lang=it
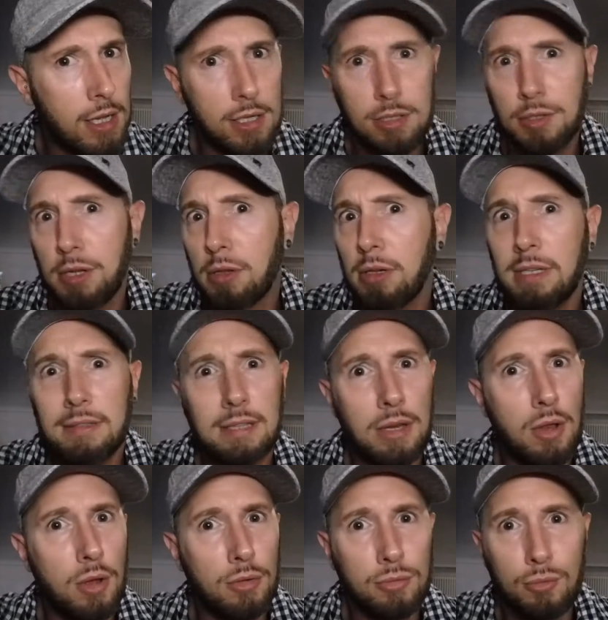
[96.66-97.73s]
Ti ho detto, Lisa,
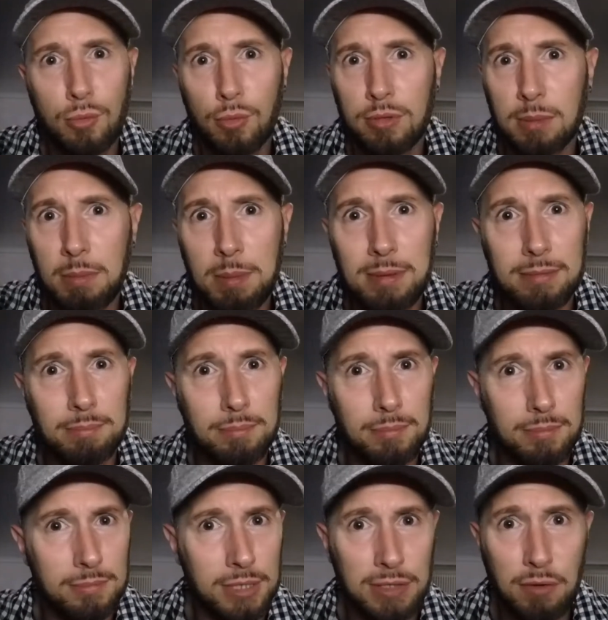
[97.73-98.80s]
no, scusami, ma
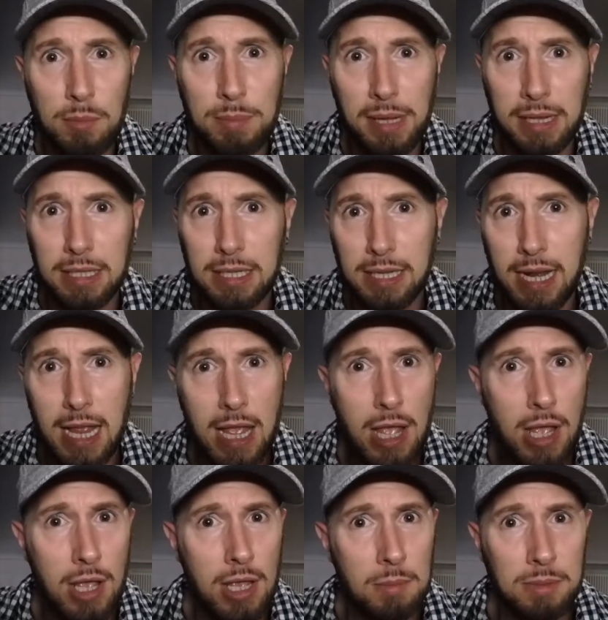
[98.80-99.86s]
devo partire.
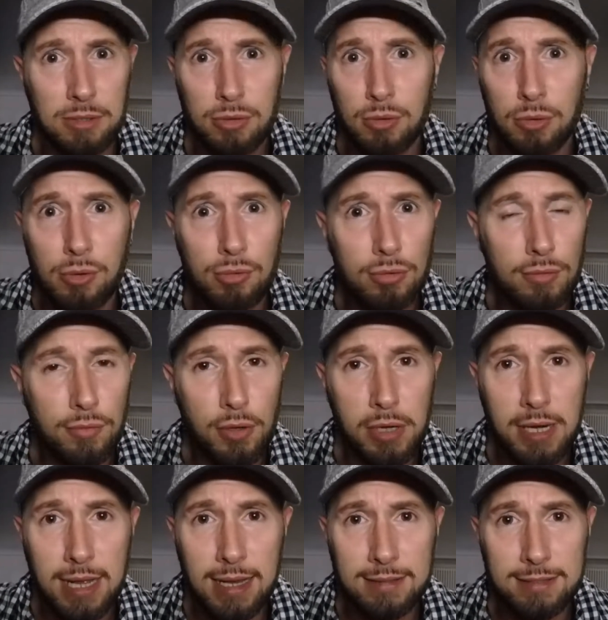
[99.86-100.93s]
Mi sono chiuso fuori
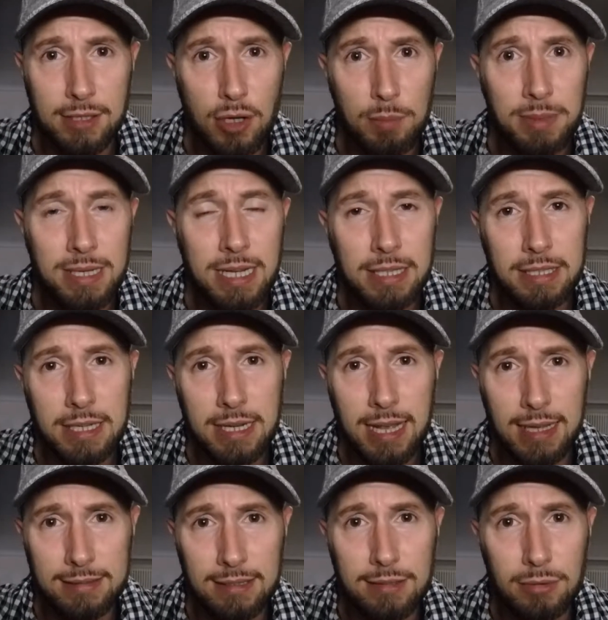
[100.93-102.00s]
casa, io ho i biglietti in
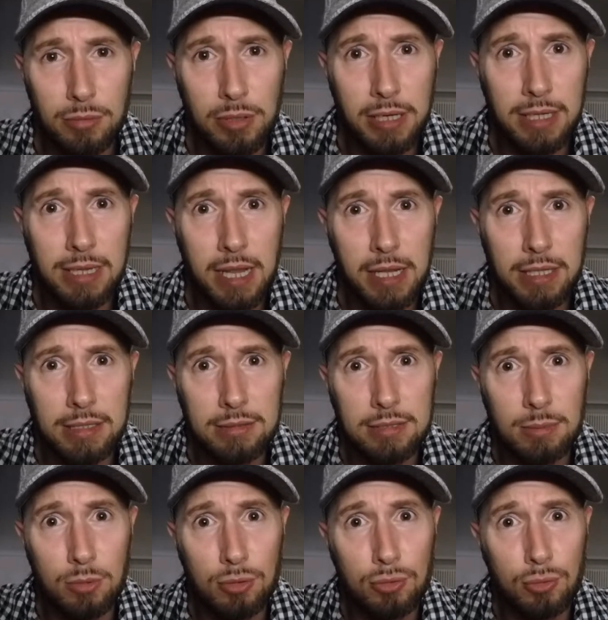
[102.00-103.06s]
casa, sono
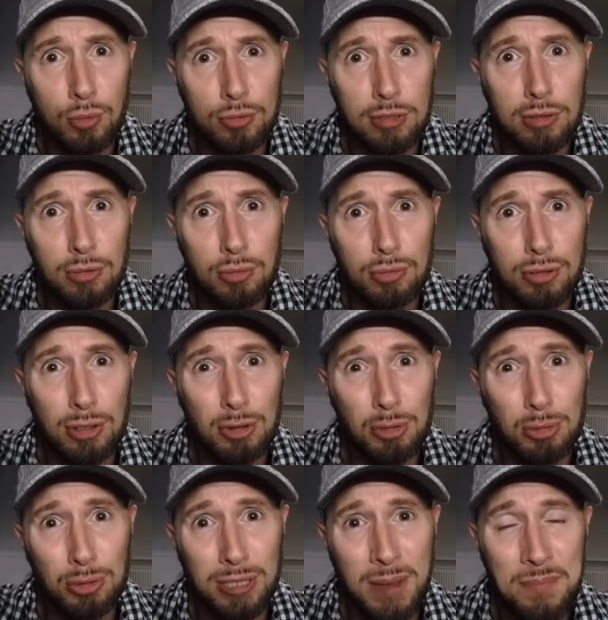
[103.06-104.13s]
ritardissimo, scusa, scusa,
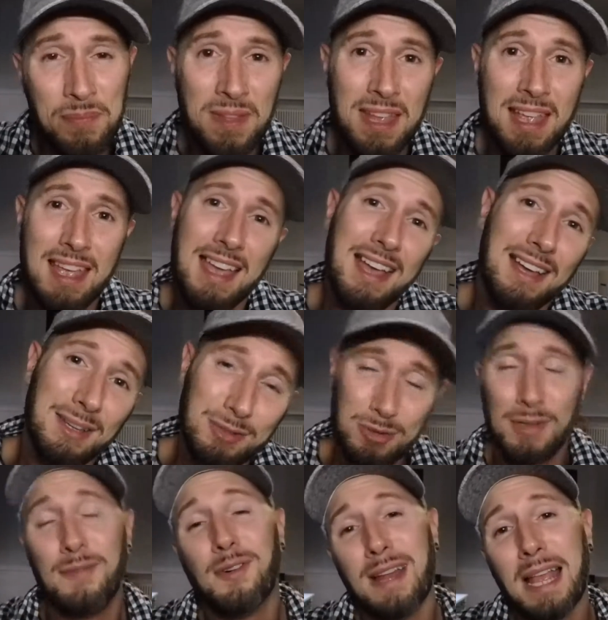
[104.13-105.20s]
scusa.
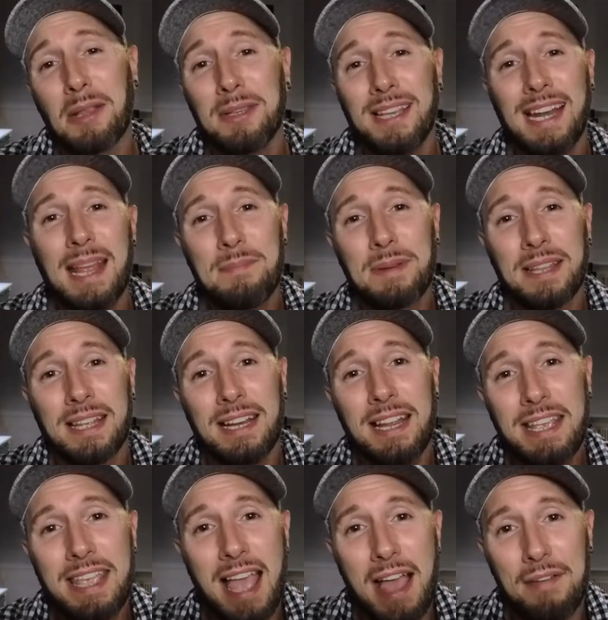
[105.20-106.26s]
Sono volato da lei a prendere le
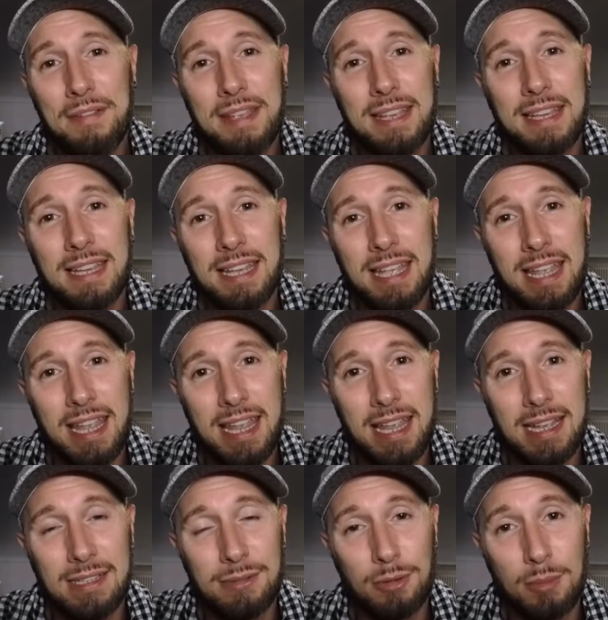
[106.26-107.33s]
chiavi e,
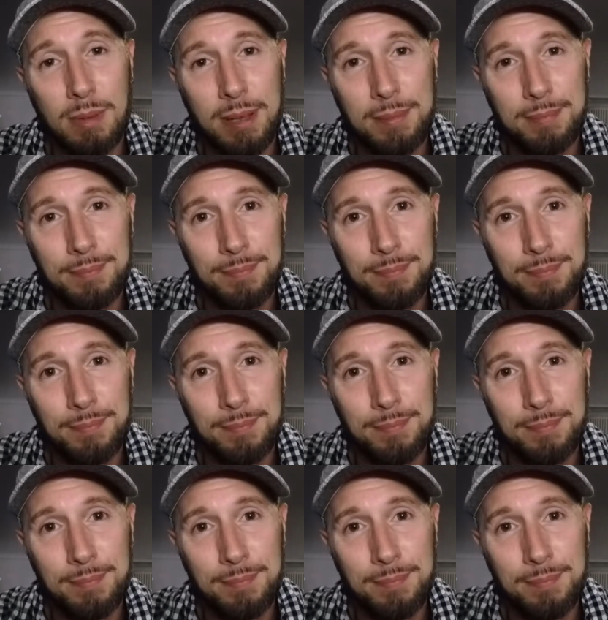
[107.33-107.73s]
insomma,